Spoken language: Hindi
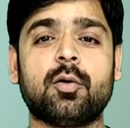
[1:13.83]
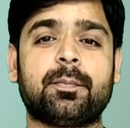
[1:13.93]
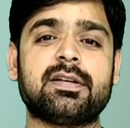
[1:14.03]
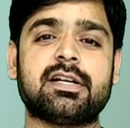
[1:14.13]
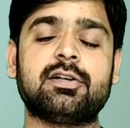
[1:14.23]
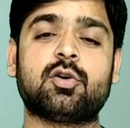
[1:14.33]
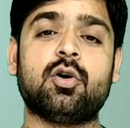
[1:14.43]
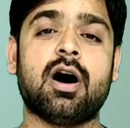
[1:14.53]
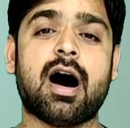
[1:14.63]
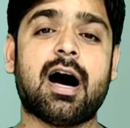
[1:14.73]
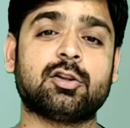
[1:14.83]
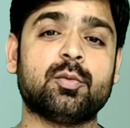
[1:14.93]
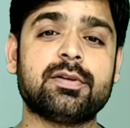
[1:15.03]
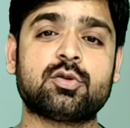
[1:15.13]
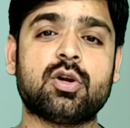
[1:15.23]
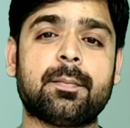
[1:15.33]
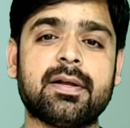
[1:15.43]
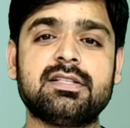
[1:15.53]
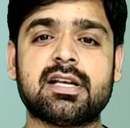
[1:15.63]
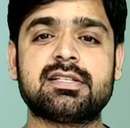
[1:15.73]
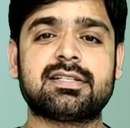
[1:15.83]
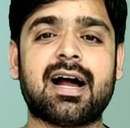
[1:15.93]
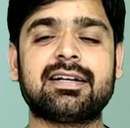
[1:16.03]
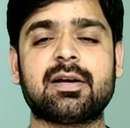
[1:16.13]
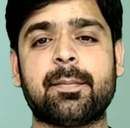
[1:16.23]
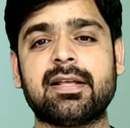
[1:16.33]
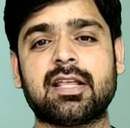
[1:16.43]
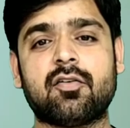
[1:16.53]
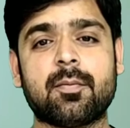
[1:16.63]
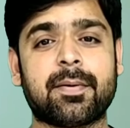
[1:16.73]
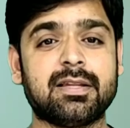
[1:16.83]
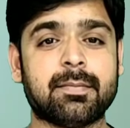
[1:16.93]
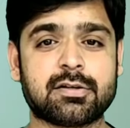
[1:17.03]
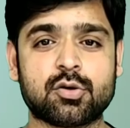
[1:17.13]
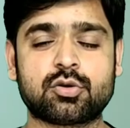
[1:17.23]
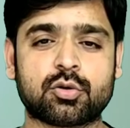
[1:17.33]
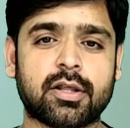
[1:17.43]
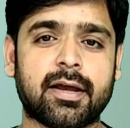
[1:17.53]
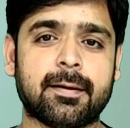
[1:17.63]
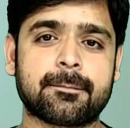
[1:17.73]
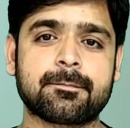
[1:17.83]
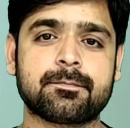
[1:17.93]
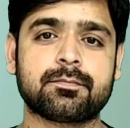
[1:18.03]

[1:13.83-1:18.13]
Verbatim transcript: और पेशेंट को हाथों में सुनापन झंझनाट या बहता हुआ पेन महसूस होता है